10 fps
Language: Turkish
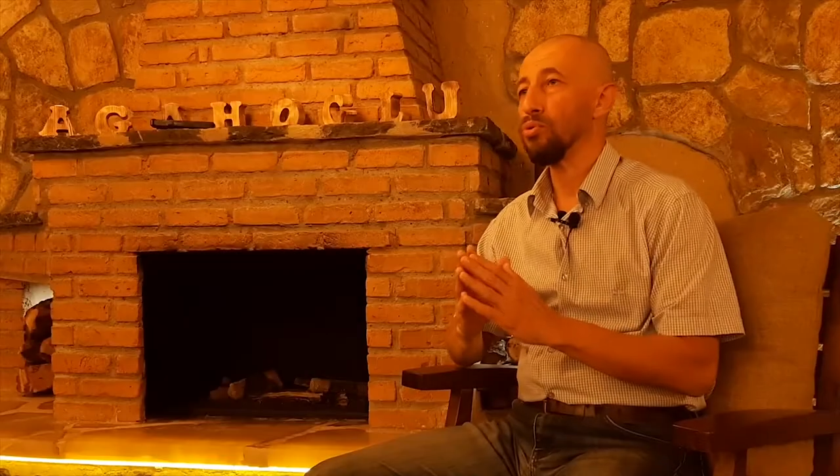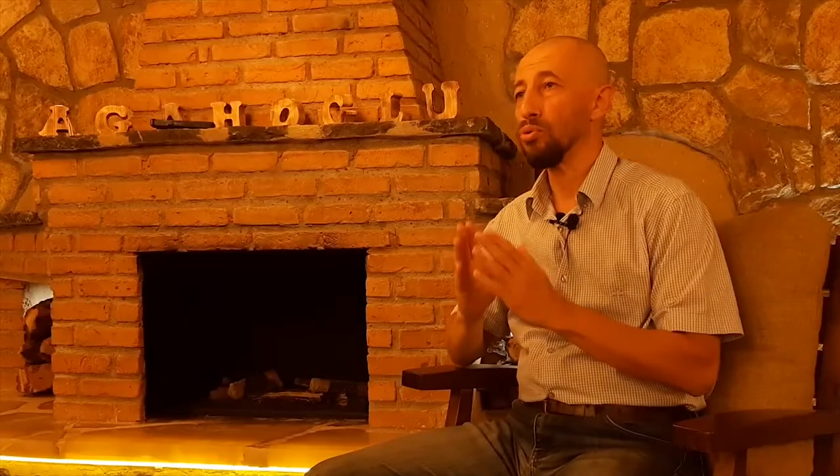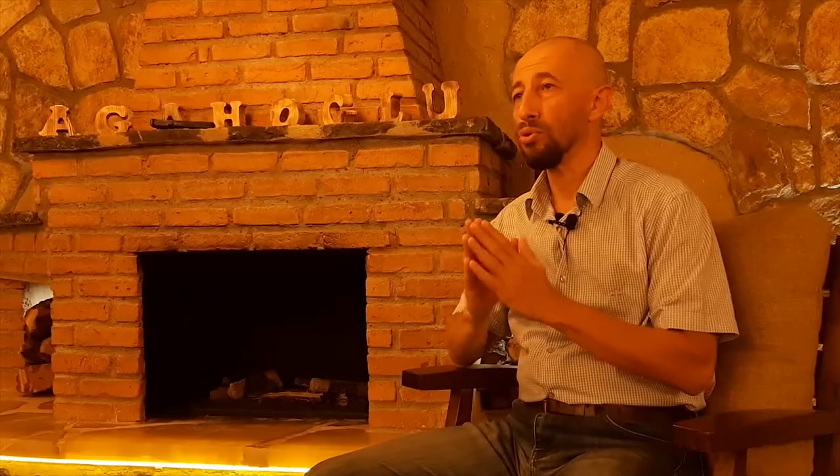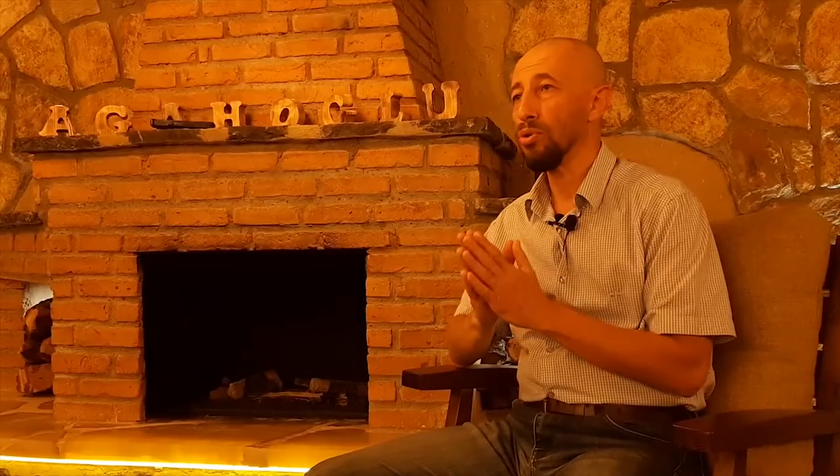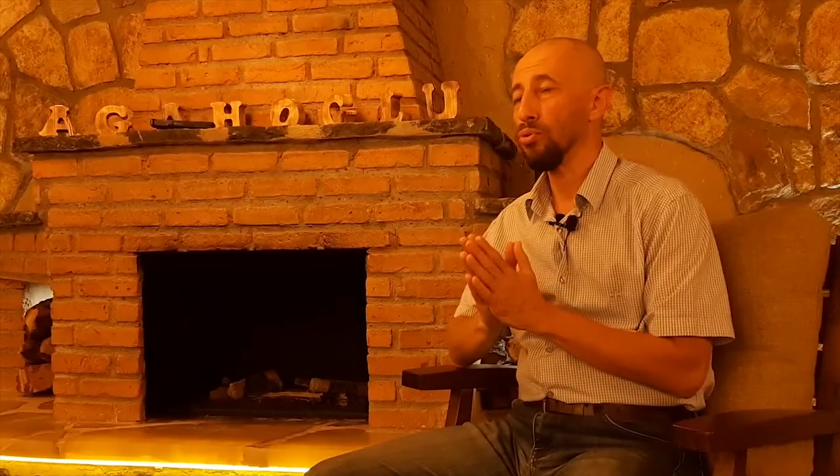
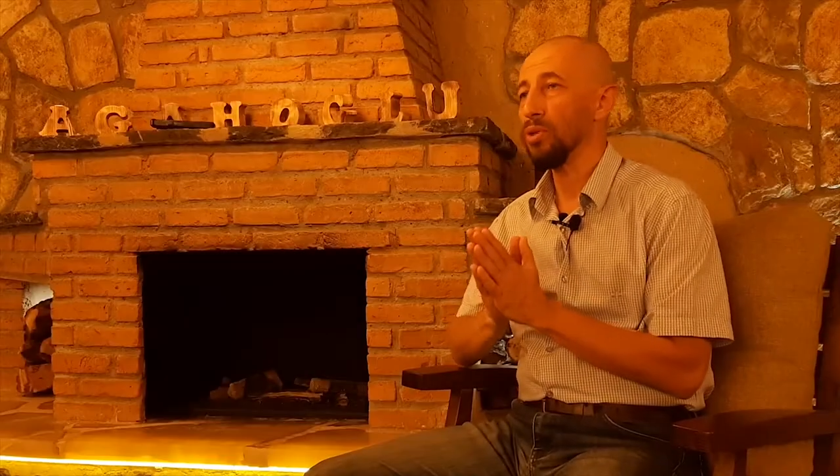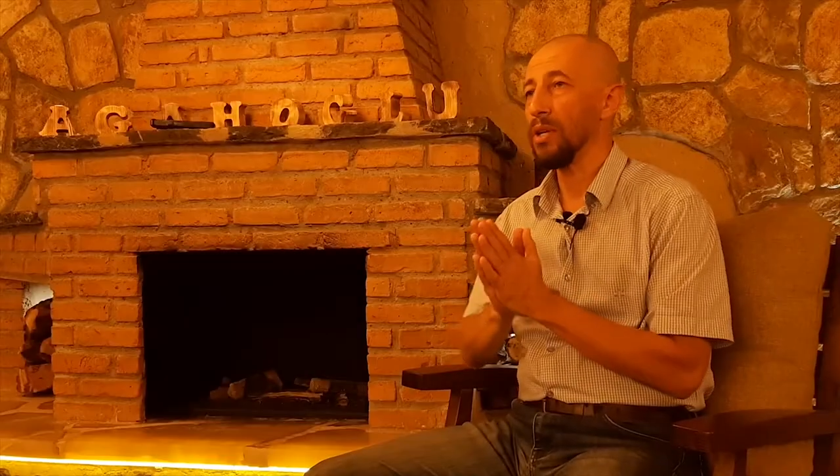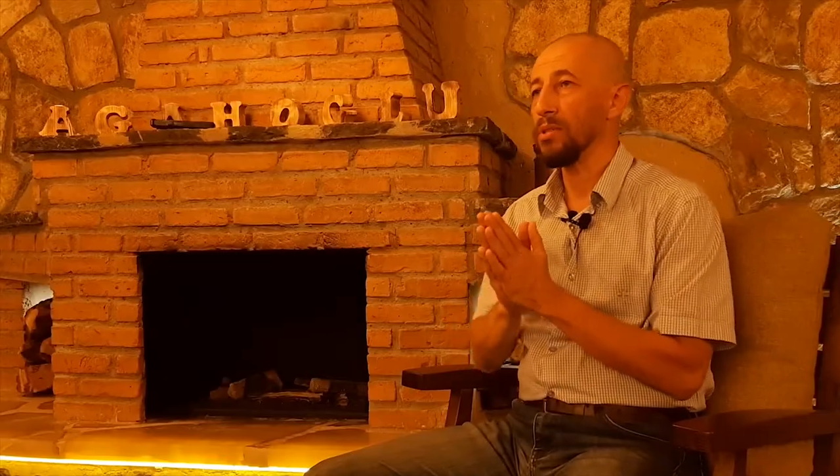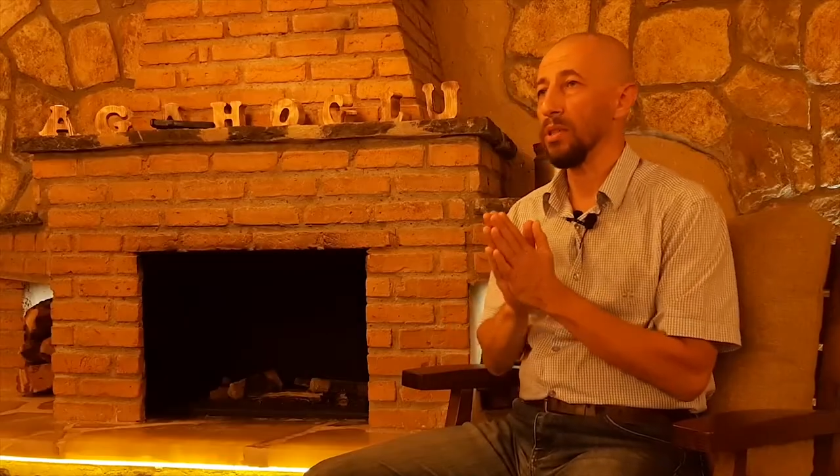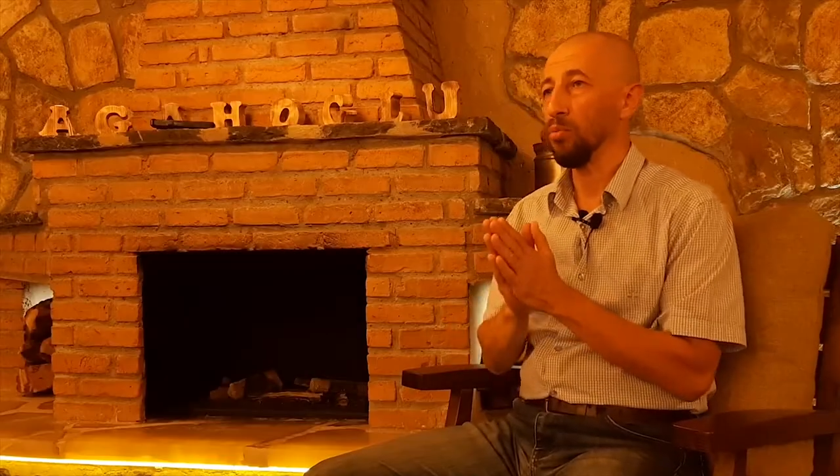sosyoloji
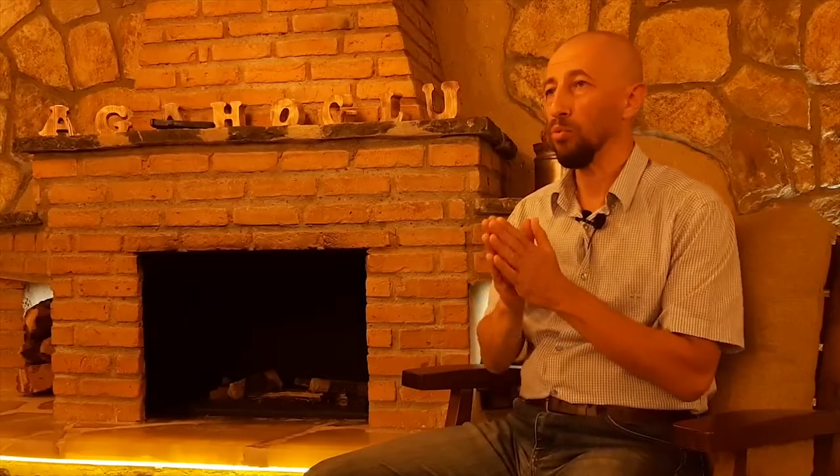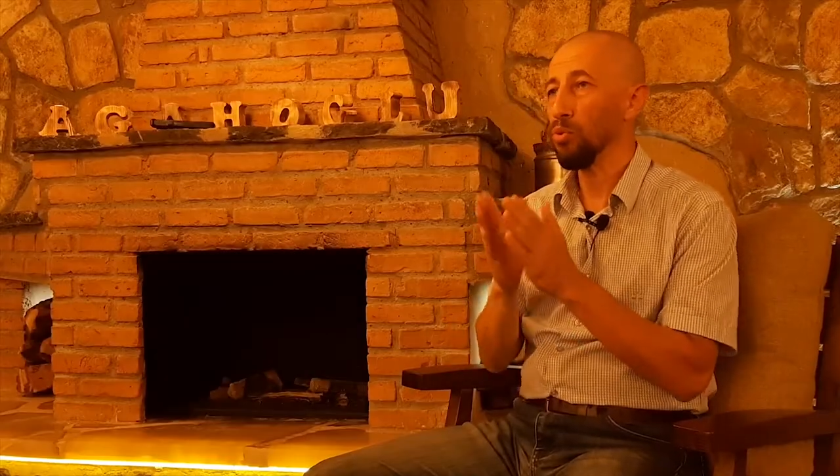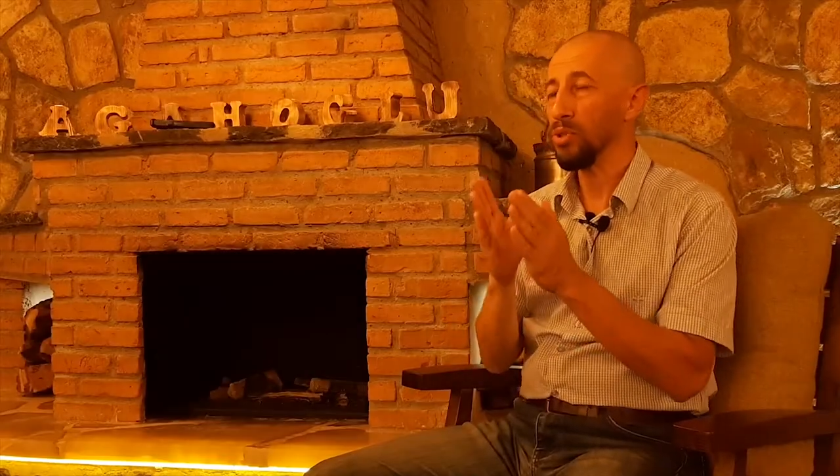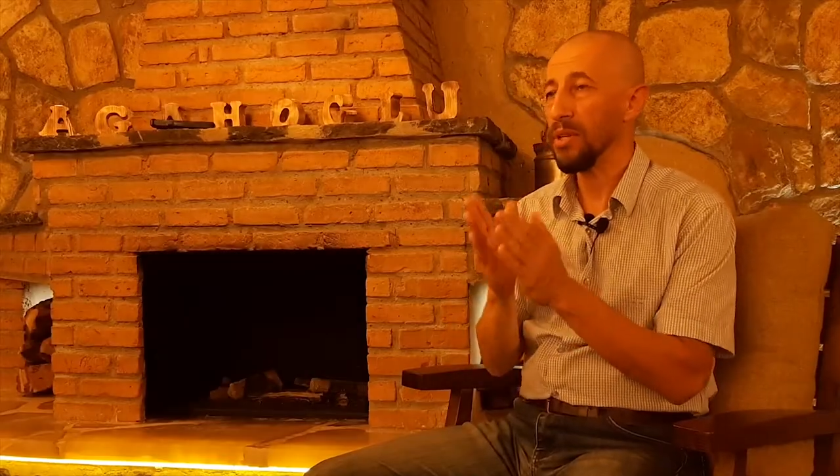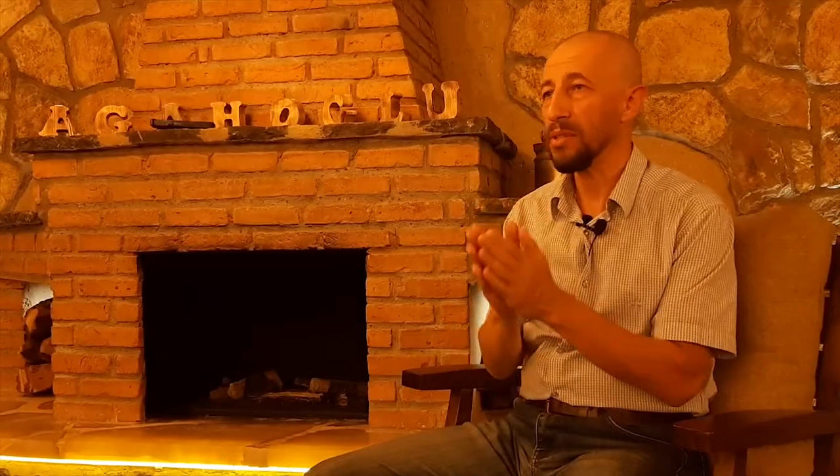dünyasında bu
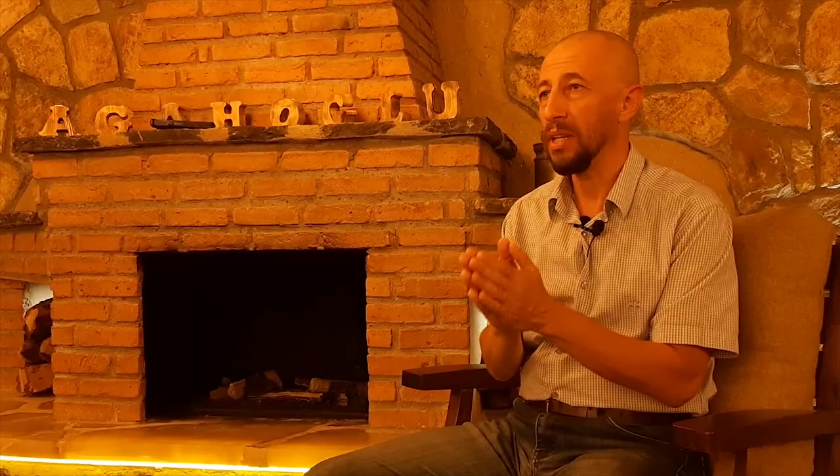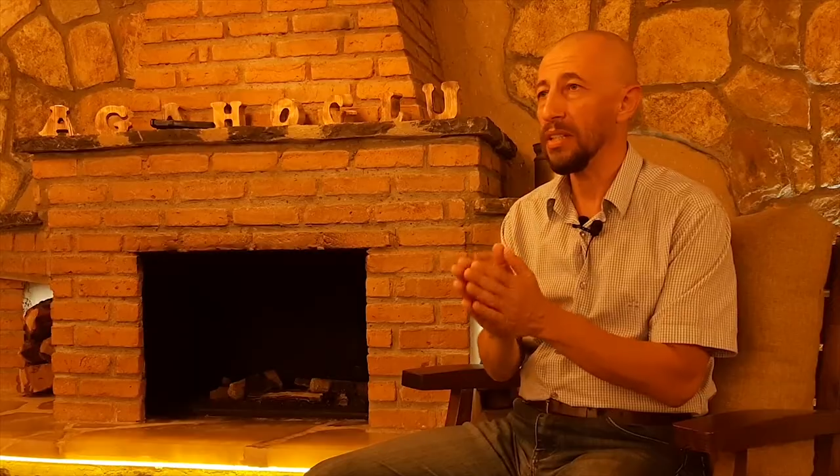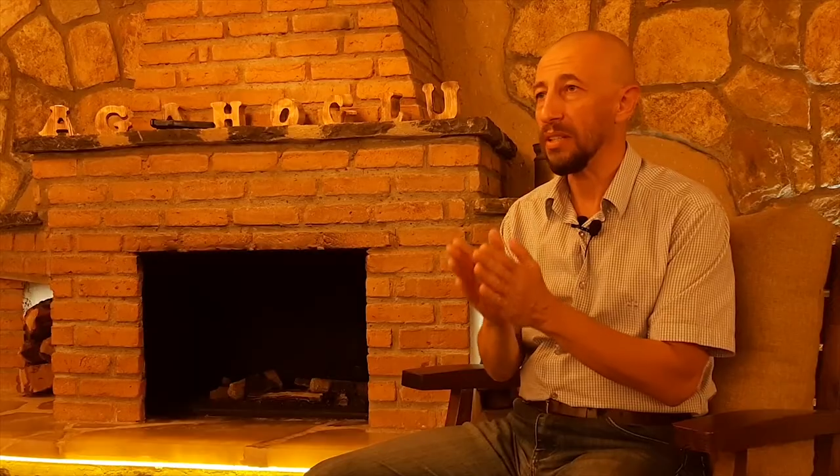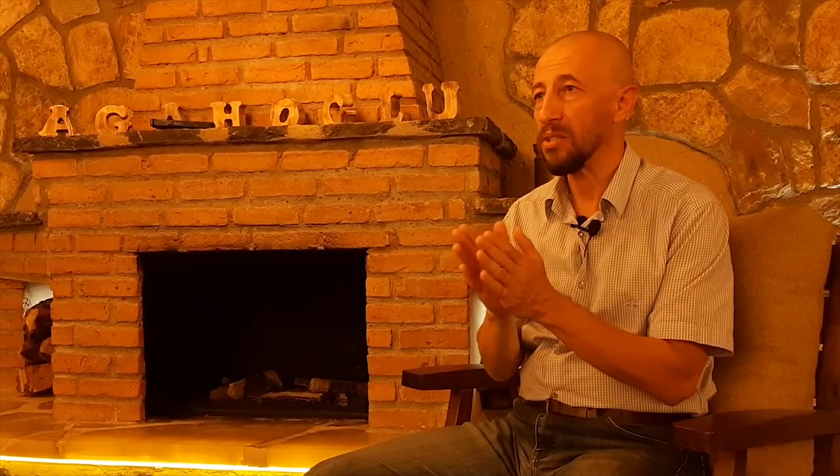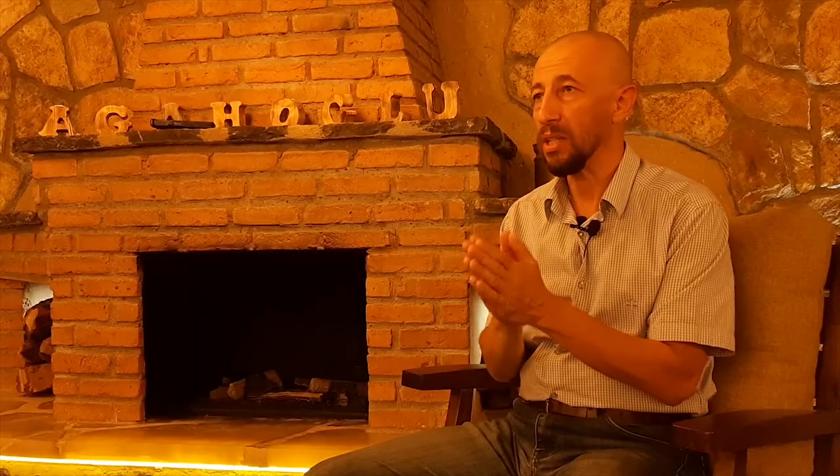müstesna
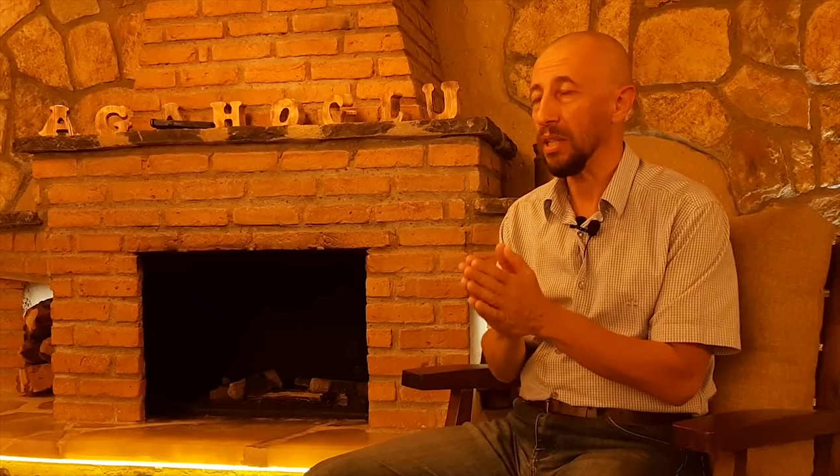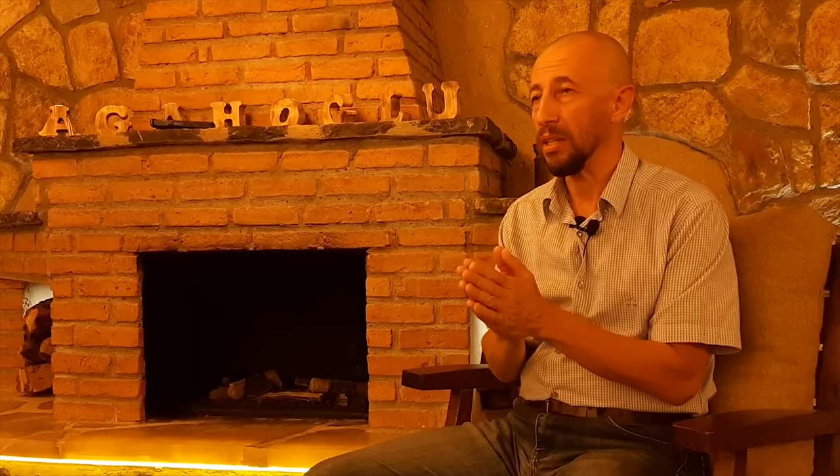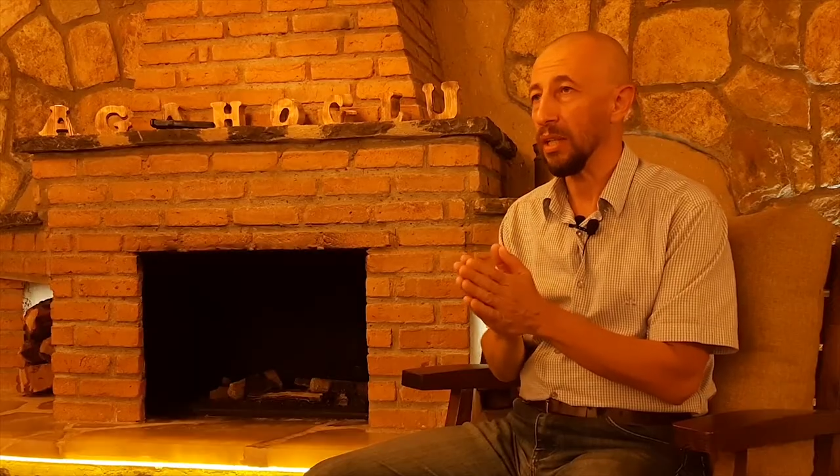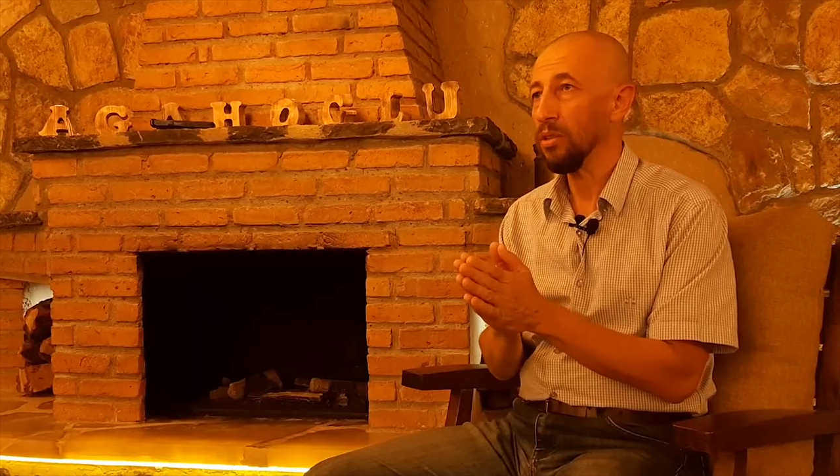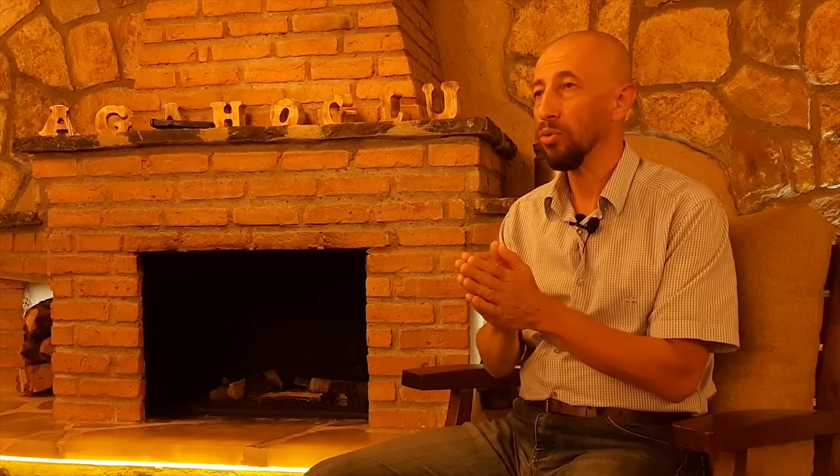yeri
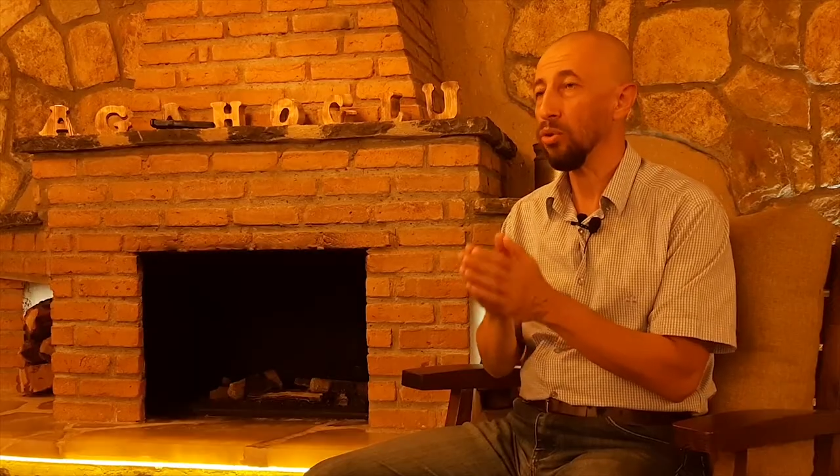sağlayan